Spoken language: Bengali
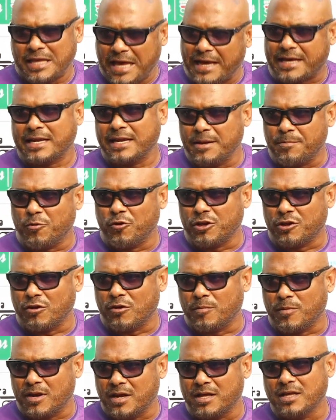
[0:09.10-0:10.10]
তো একই
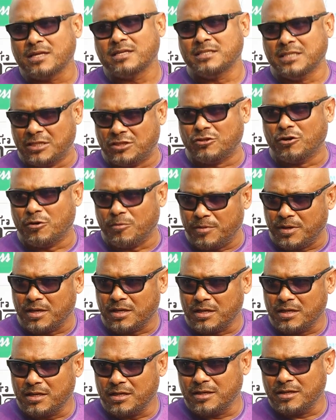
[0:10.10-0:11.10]
পরিকল্পনা জিততে হবে
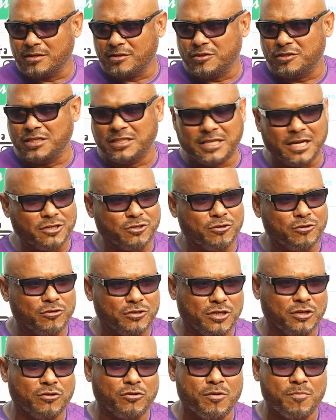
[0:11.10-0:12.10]
জিতার জন্য
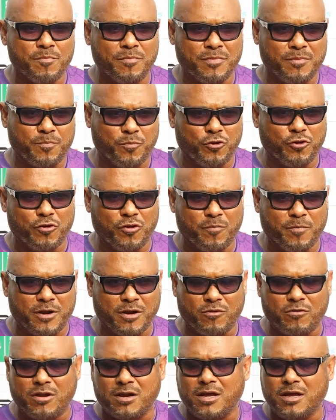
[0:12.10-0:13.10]
যেরকম পরিকল্পনা
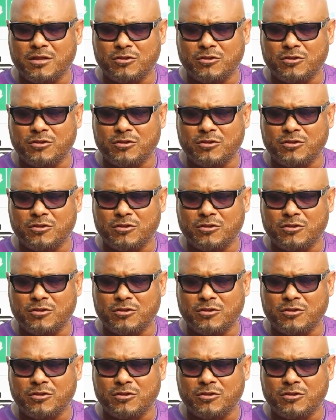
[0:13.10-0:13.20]
করা